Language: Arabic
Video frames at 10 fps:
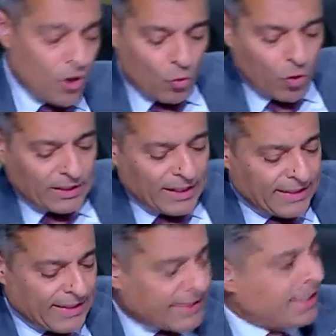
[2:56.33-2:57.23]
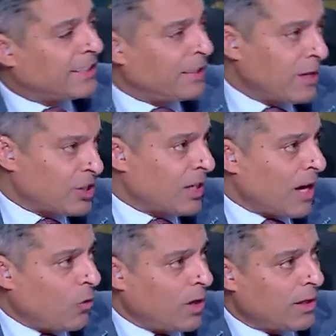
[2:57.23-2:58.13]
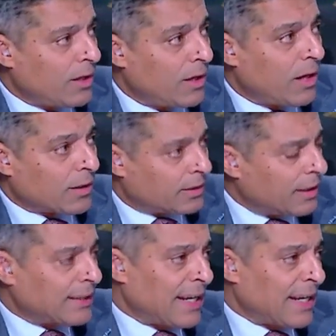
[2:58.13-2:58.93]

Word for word: واضح ان نتيجه الماتش الاول اثرت